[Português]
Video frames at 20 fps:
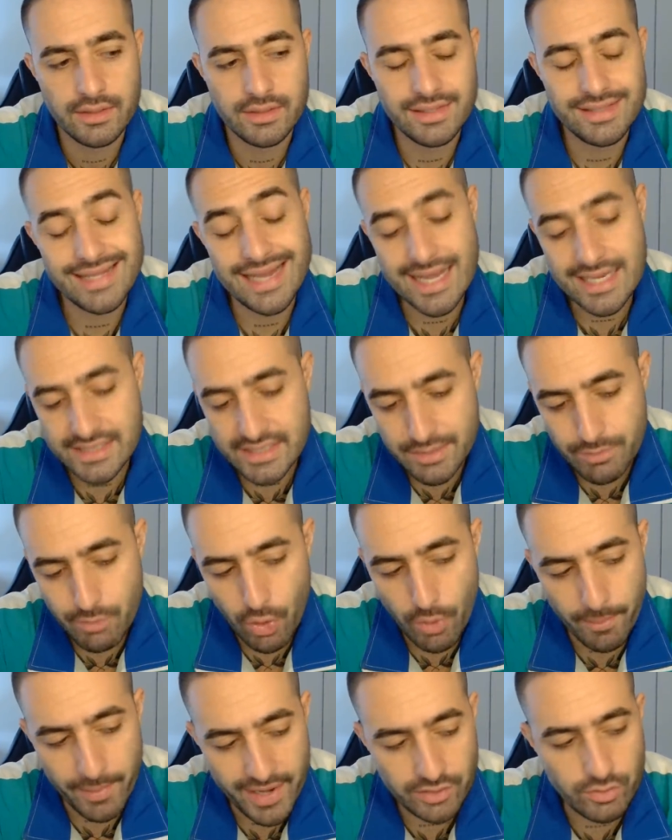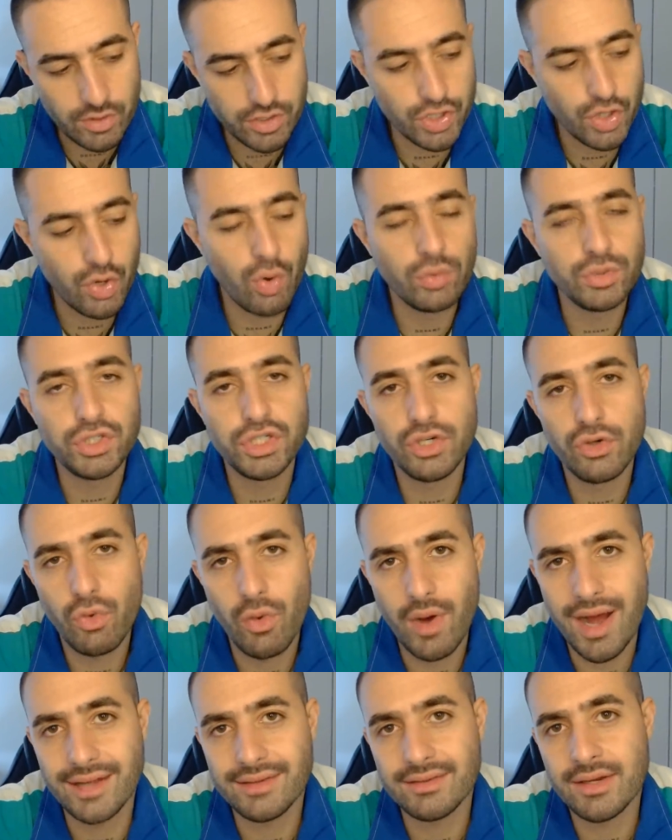nesse momento é de
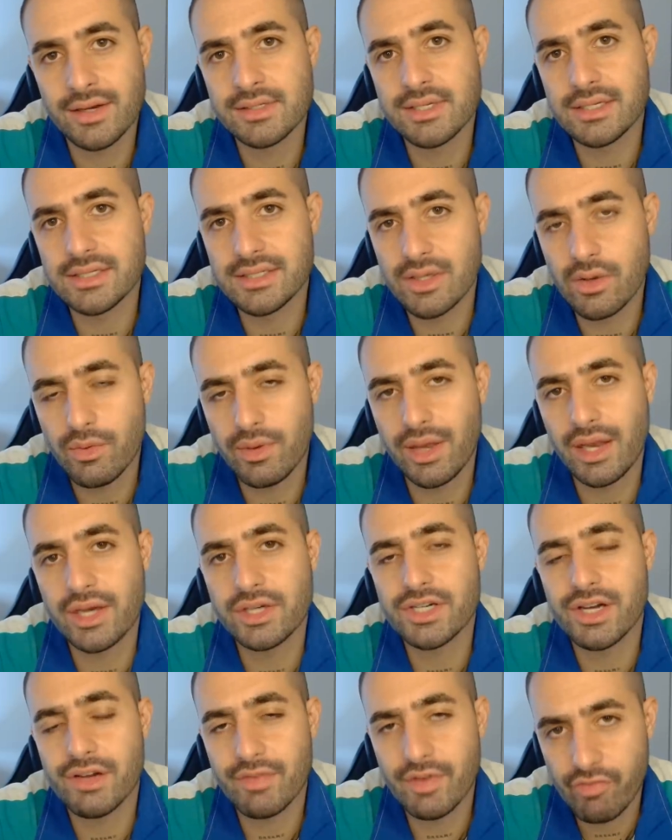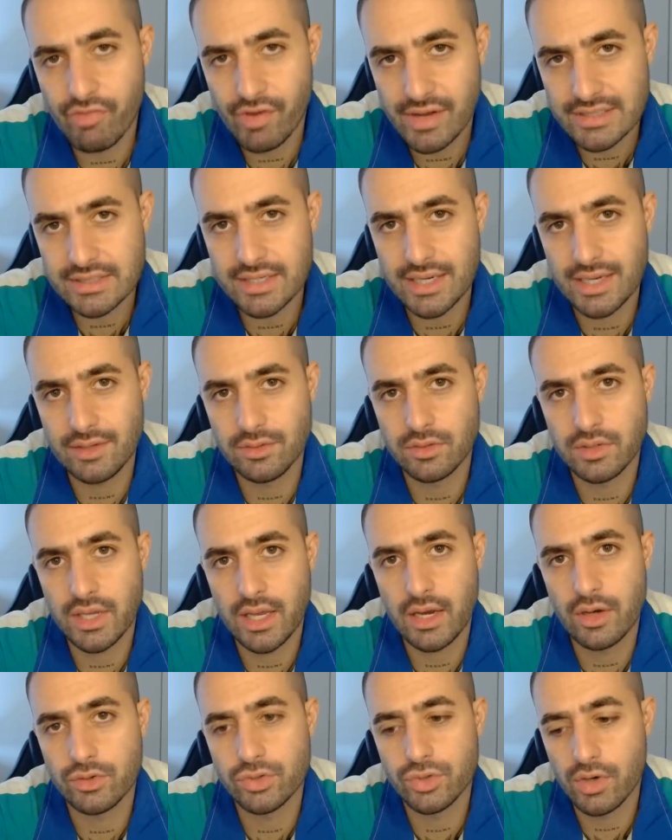continuar a transição que ele já vem fazendo,
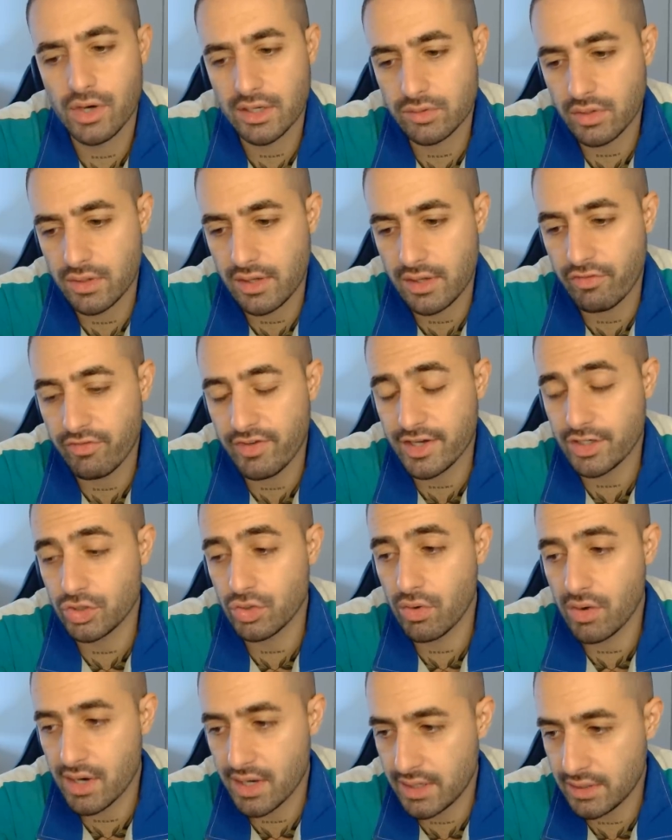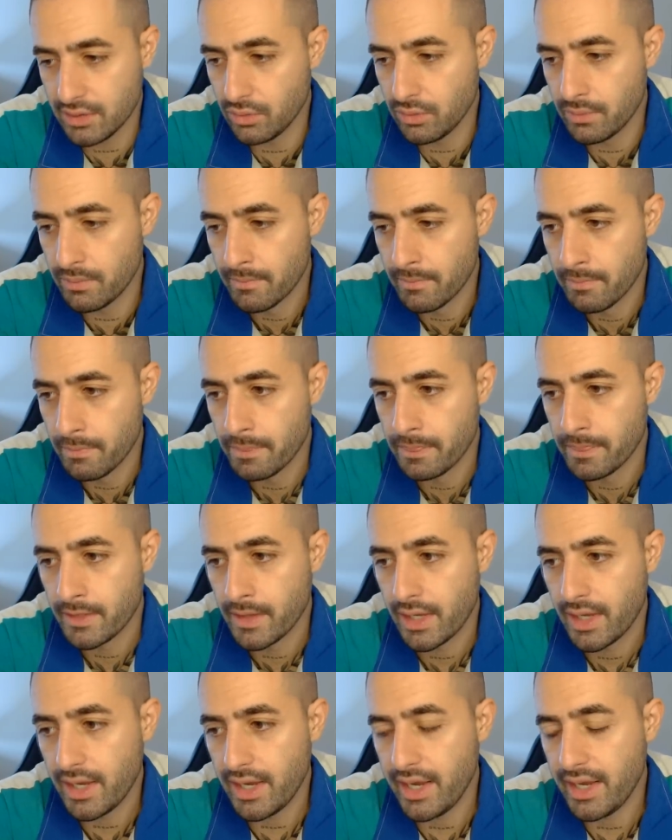né? Ele é um jogador que vem jogando
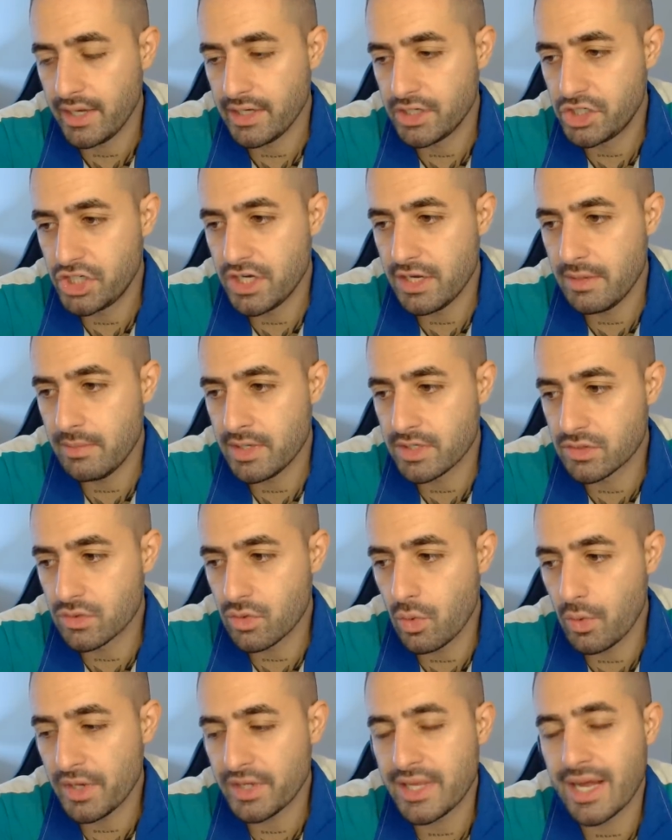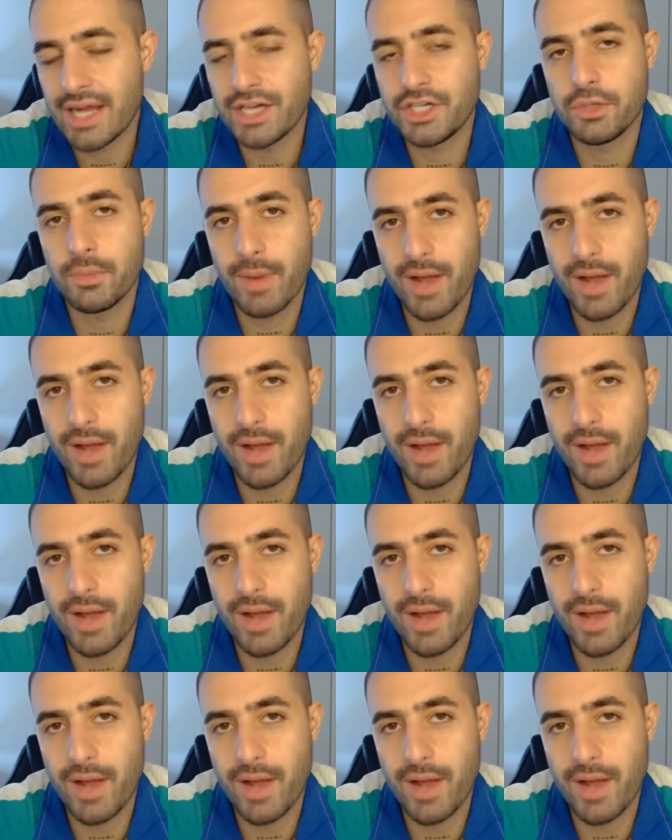em times com idade